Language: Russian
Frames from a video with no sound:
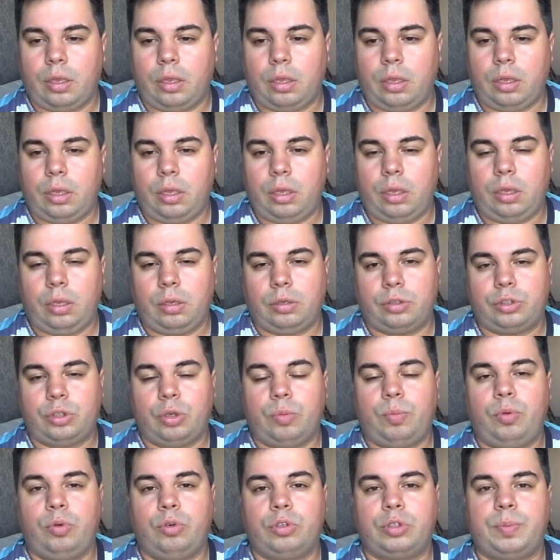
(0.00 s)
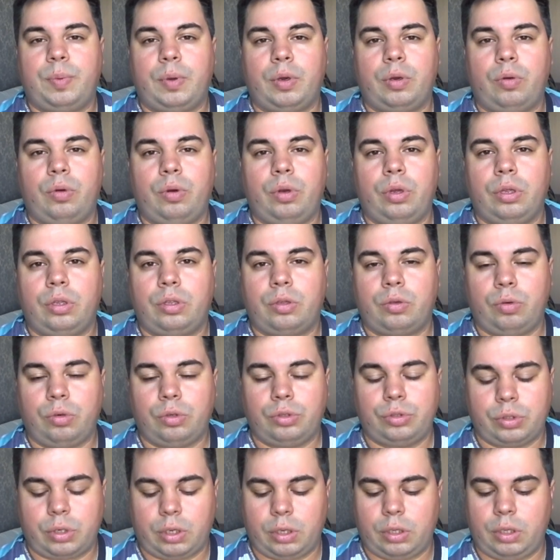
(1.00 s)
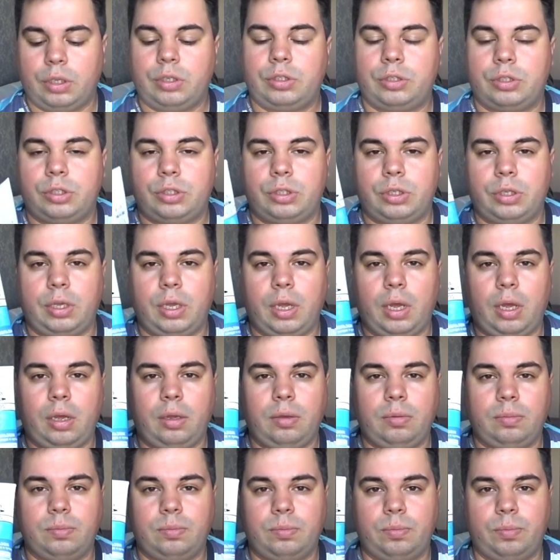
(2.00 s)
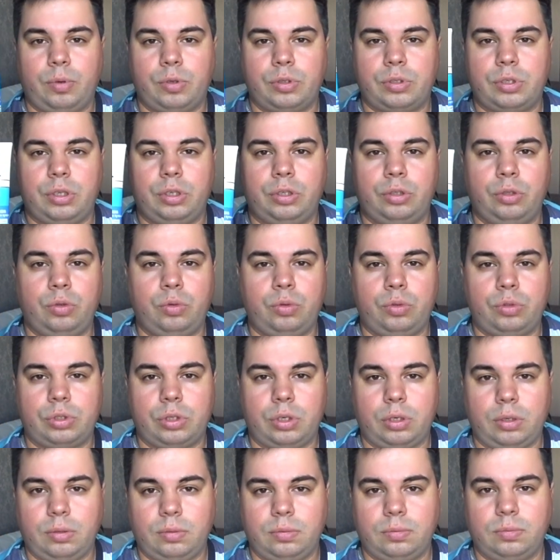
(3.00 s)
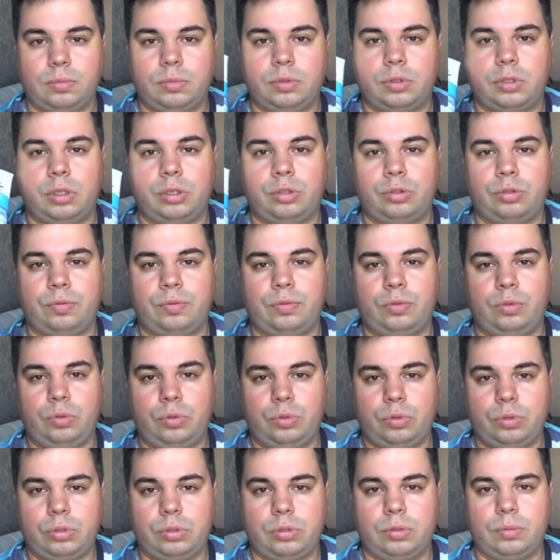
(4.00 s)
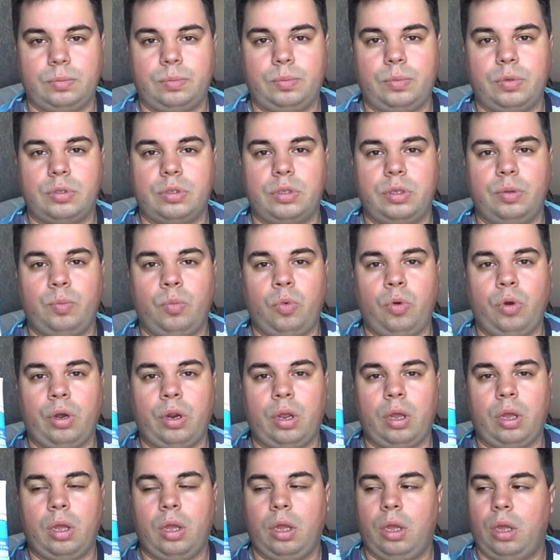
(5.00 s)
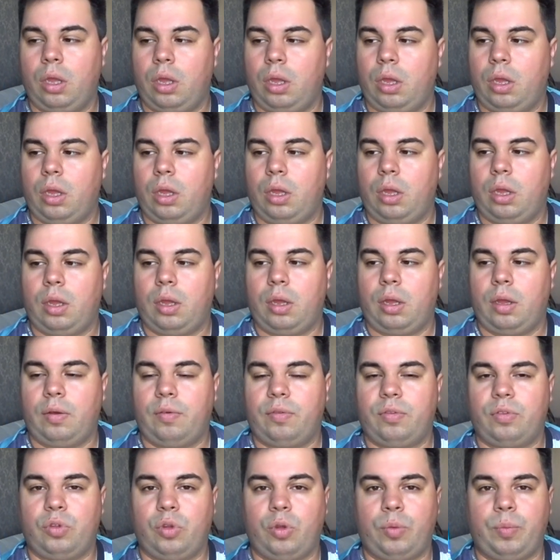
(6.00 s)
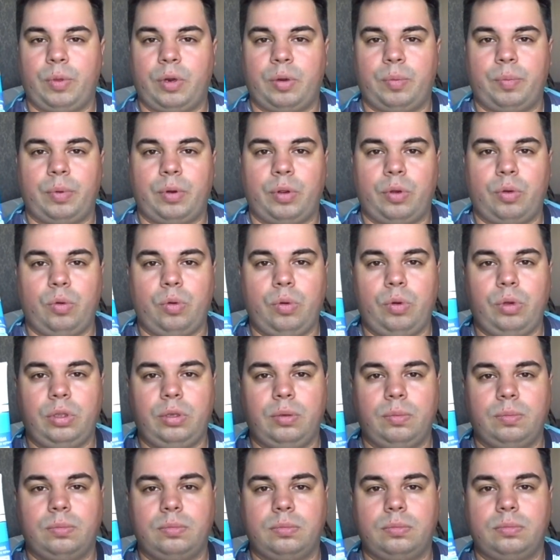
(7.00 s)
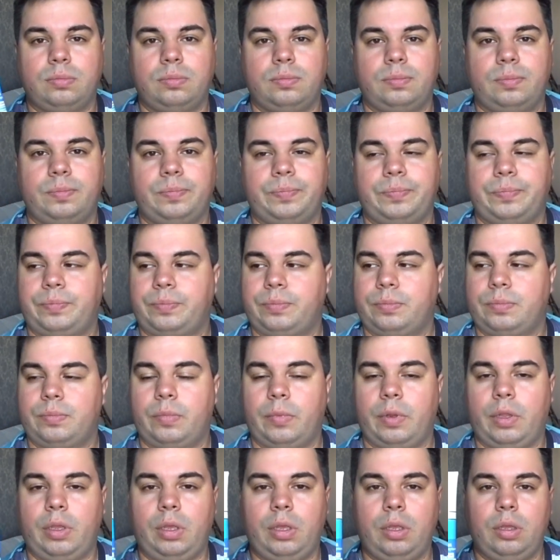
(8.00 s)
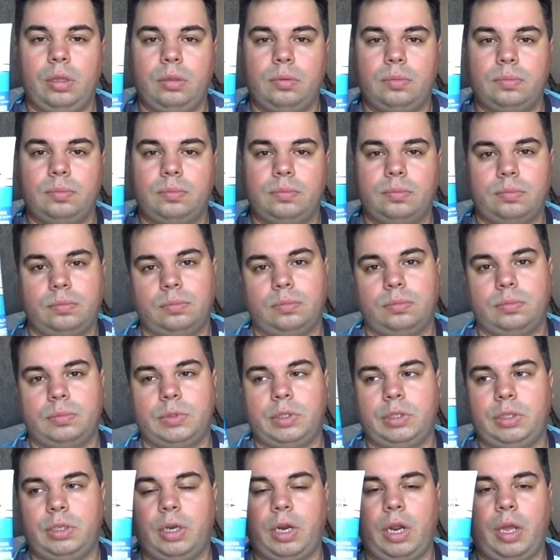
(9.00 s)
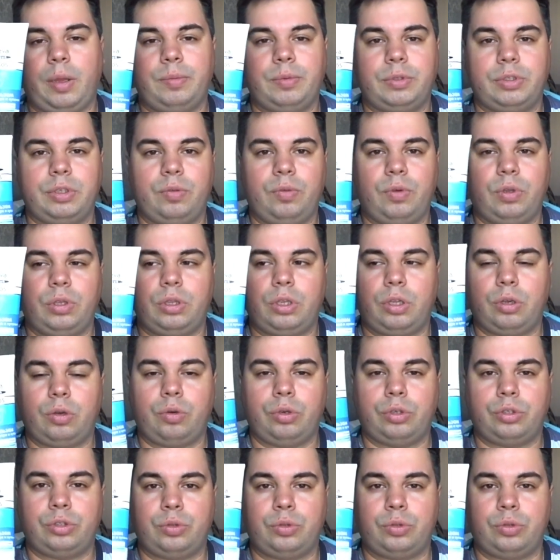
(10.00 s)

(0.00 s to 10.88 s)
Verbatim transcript: И чтобы успокоить кожу, конечно же, я после душа, схожу в душ после моря, в номер приходим и натираемся вот такой